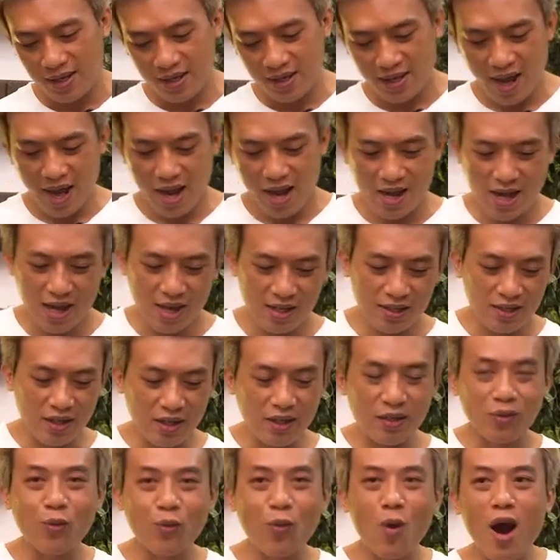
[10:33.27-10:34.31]
cái
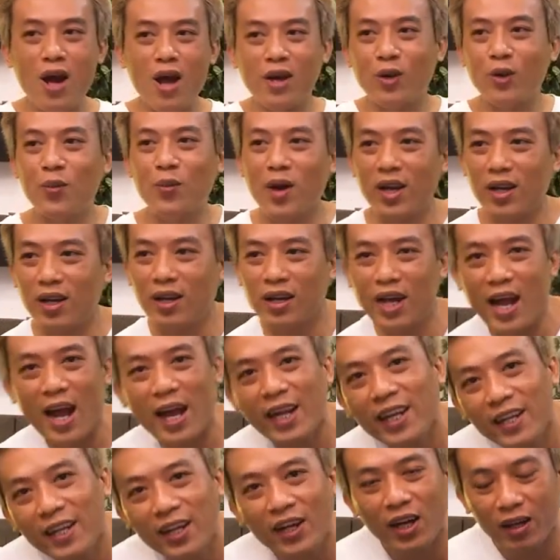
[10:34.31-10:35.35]
sự quên của mình hồi
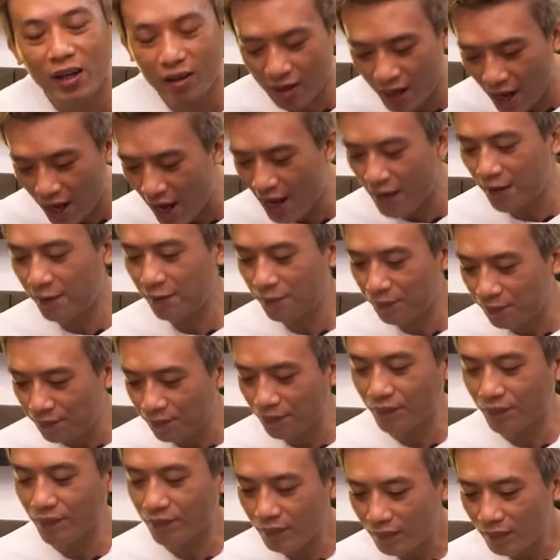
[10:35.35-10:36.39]
nãy. Ok,
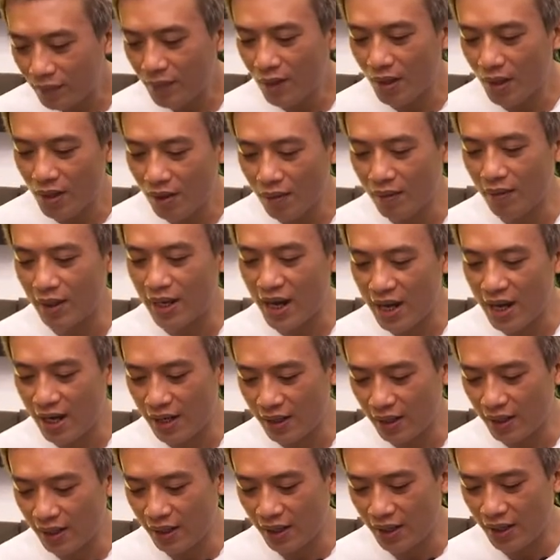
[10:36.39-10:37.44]
và đây là
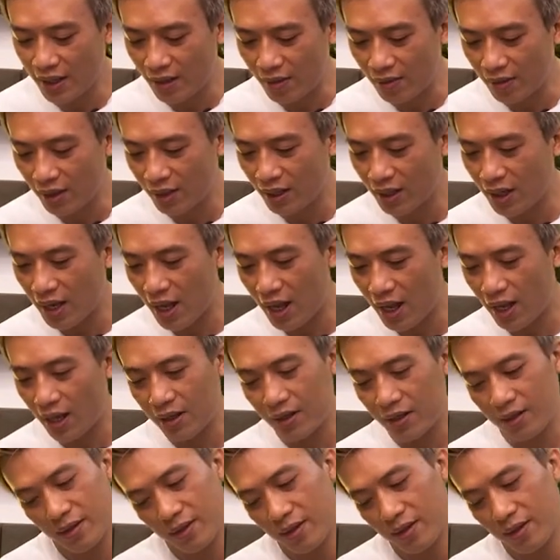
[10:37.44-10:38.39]
những cái điều rất là